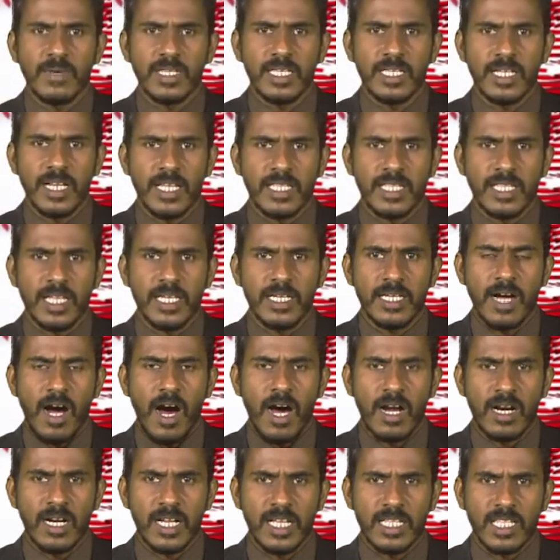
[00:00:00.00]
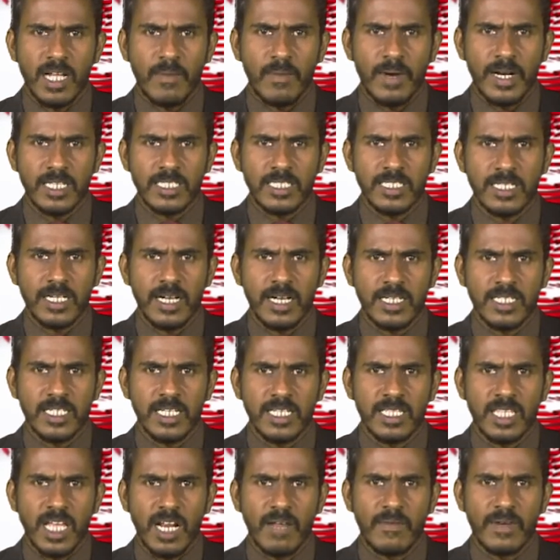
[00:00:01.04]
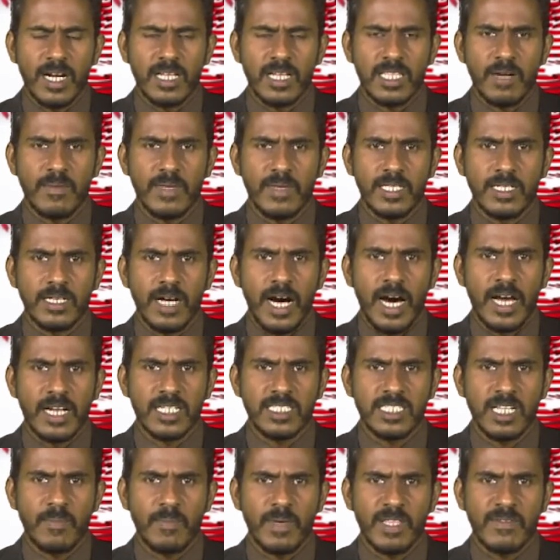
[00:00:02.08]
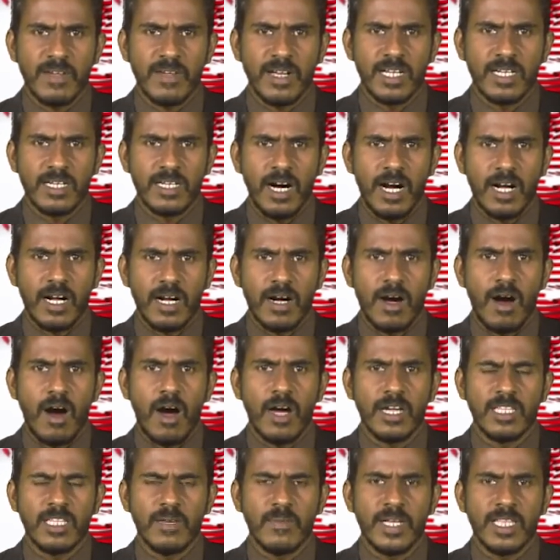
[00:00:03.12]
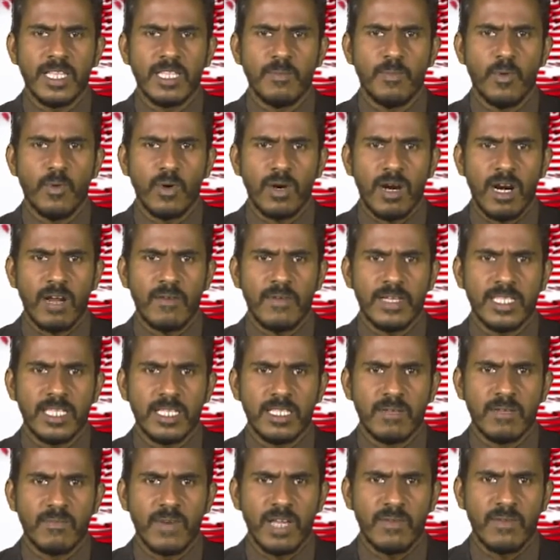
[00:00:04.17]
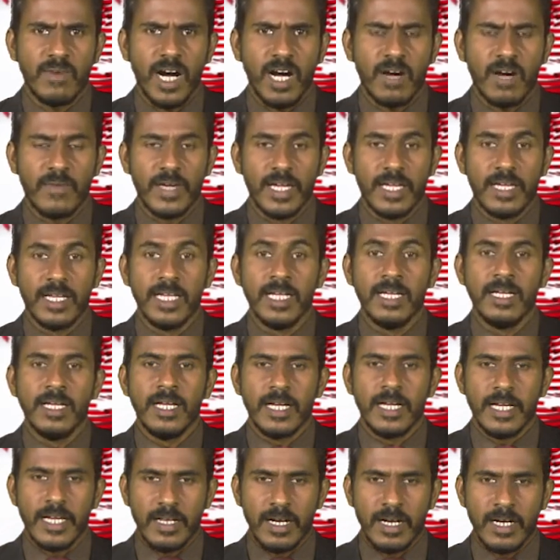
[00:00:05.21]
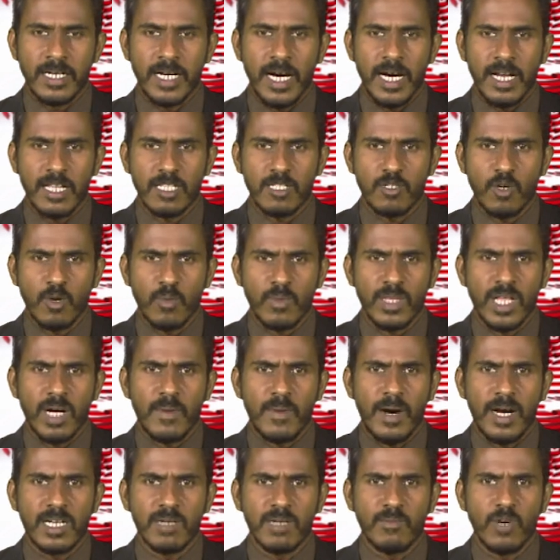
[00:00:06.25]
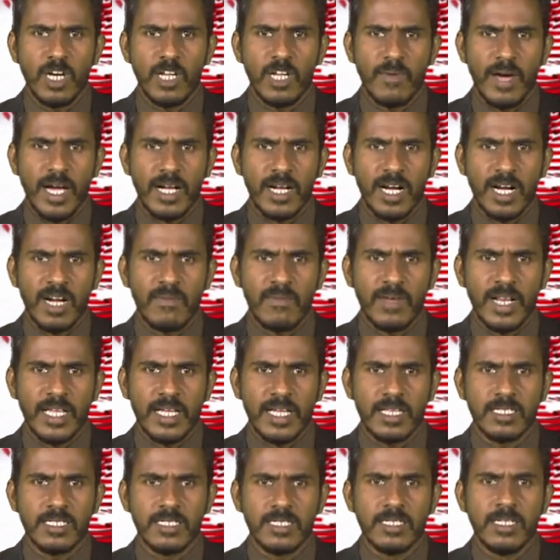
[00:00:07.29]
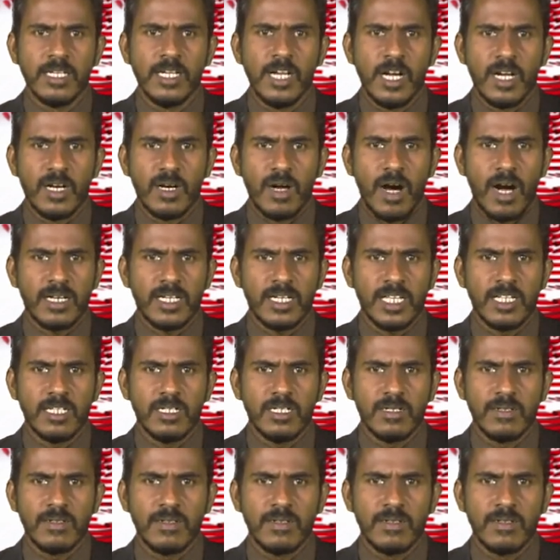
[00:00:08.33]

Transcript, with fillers: எமது இனத்தை அன்றைய தமிழரசு கட்சியின் தலைவர்கள் தமது அரசியல் பதவிகளுக்காக ஆயுதமேந்தி போராட வைத்ததன் விளைவாகவே இரண்டாயிரத்தி ஒன்பதாம் ஆண்டு முள்ளிவாய்க்கால் வரை அது நாட்டின்